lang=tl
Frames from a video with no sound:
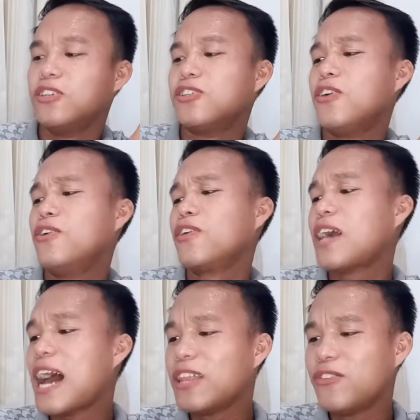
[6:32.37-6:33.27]
So,
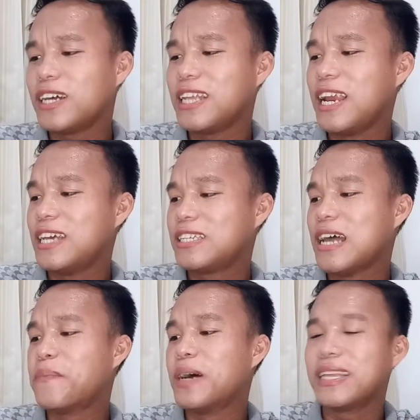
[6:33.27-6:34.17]
gaano kadalas
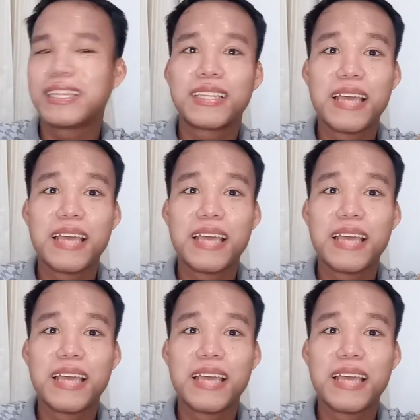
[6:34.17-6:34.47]
dapat